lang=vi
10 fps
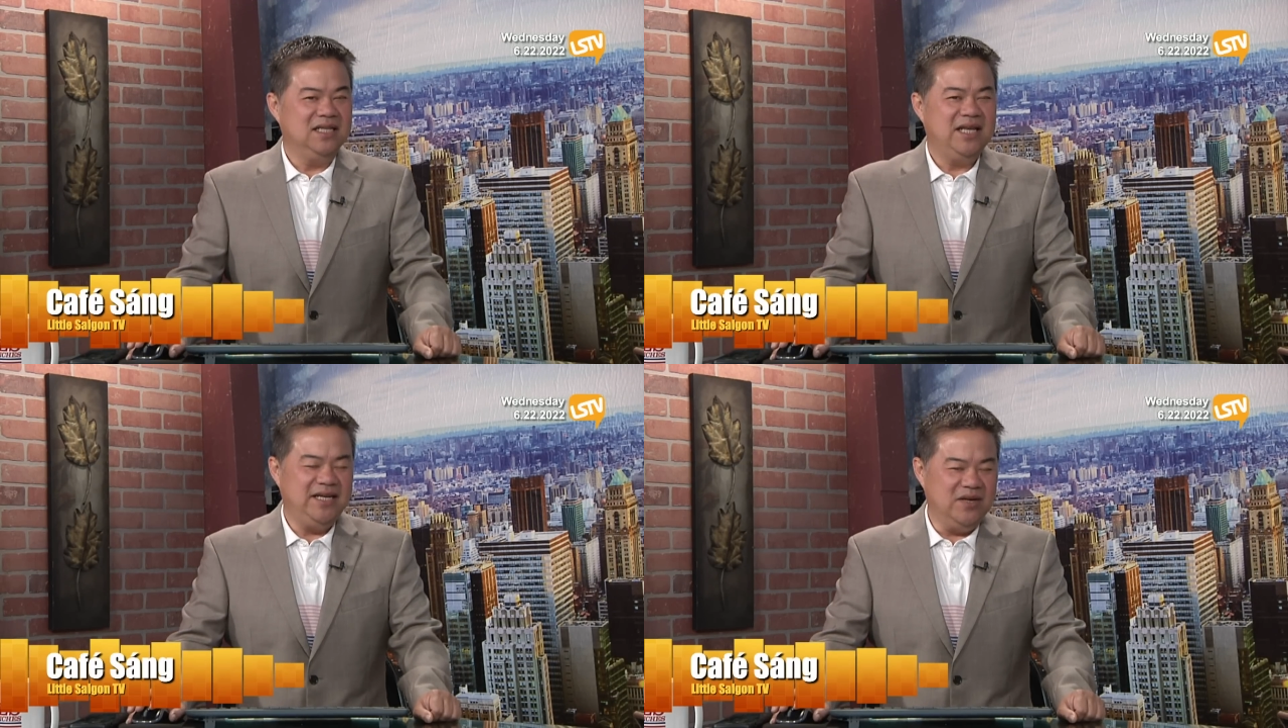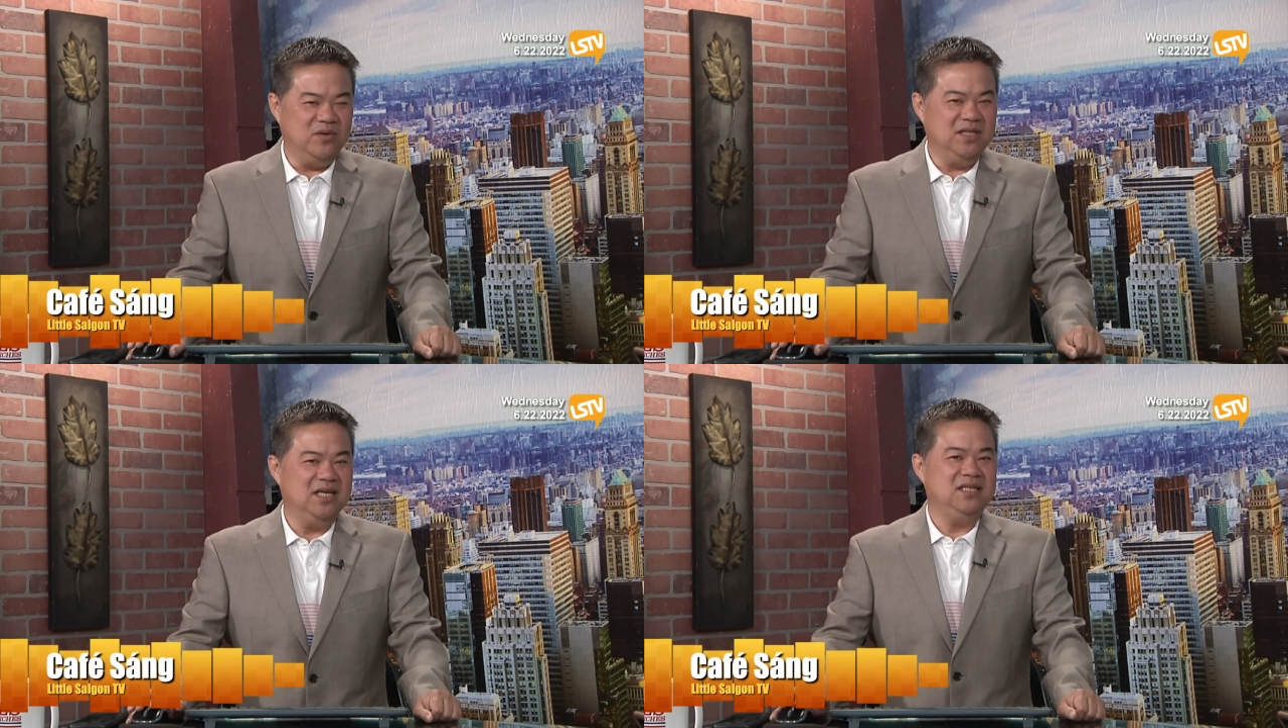Thí dụ
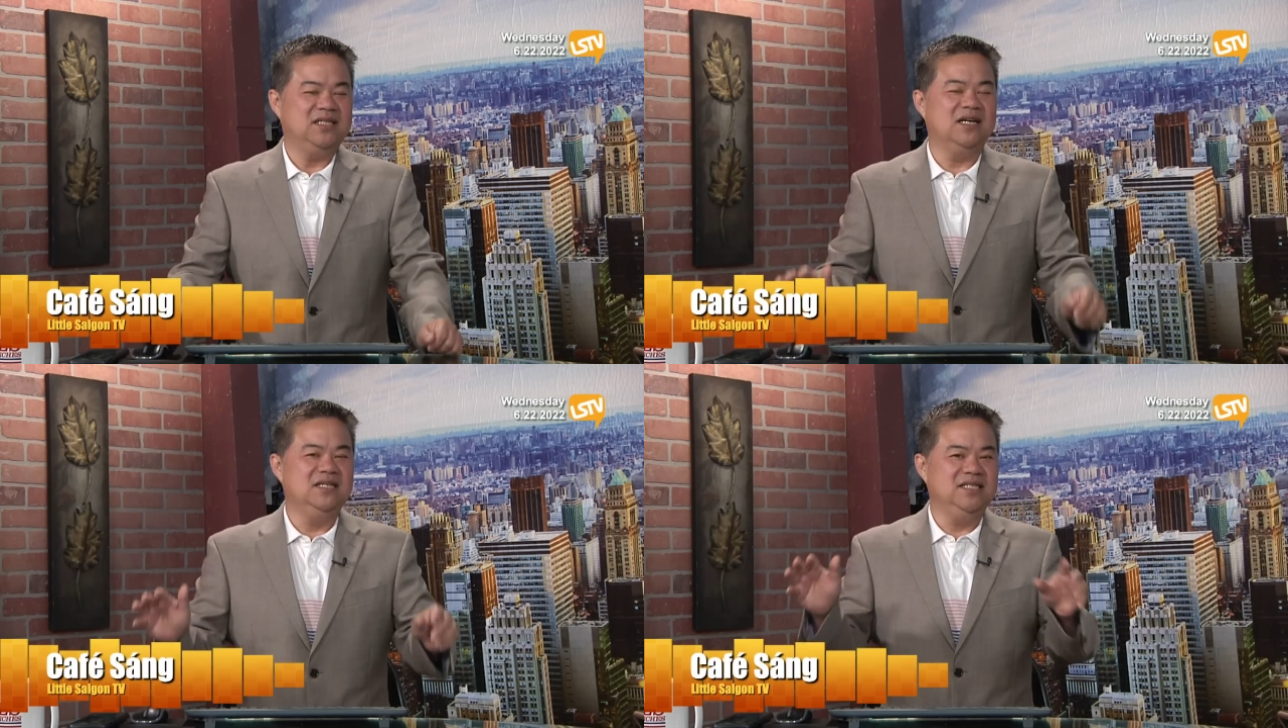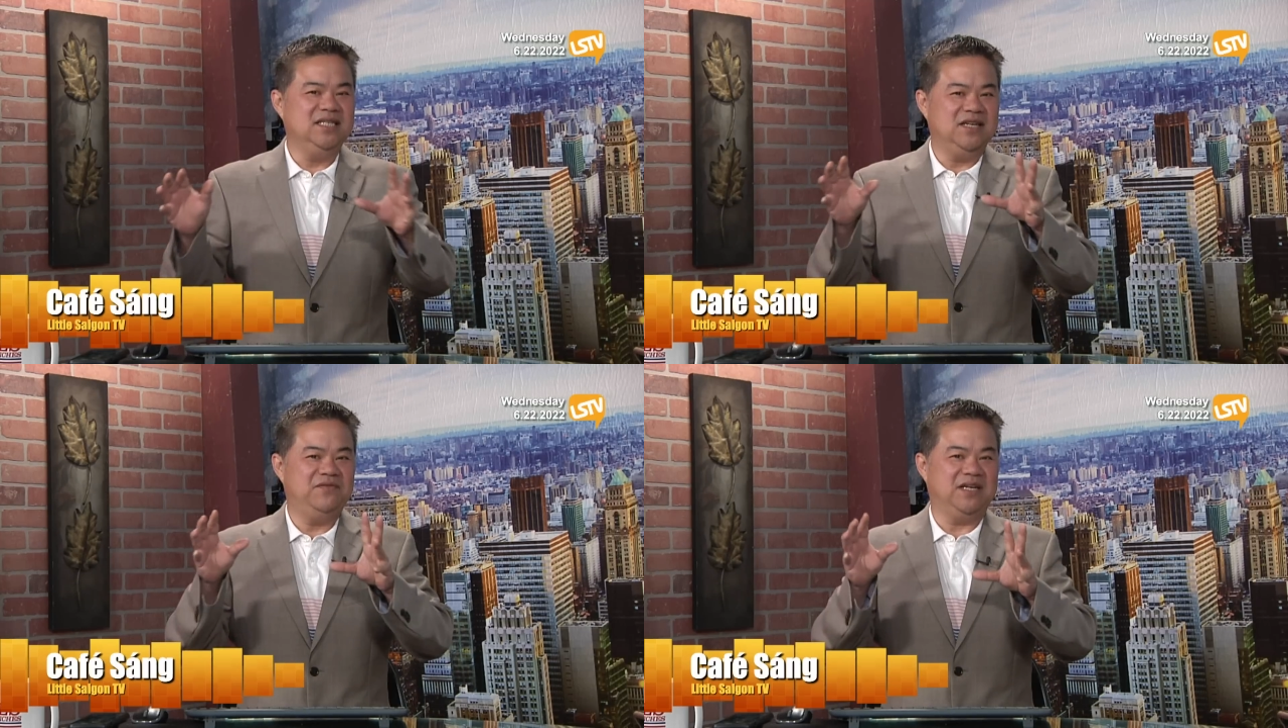như từ
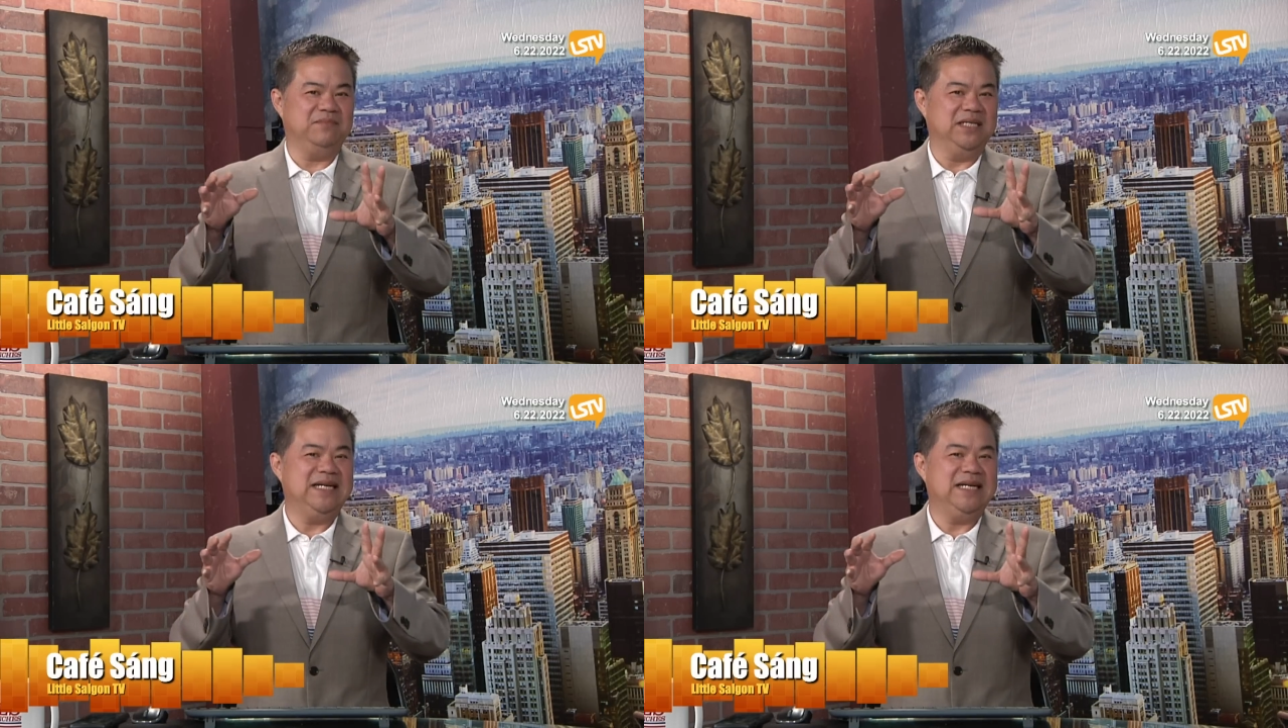những cái vật mà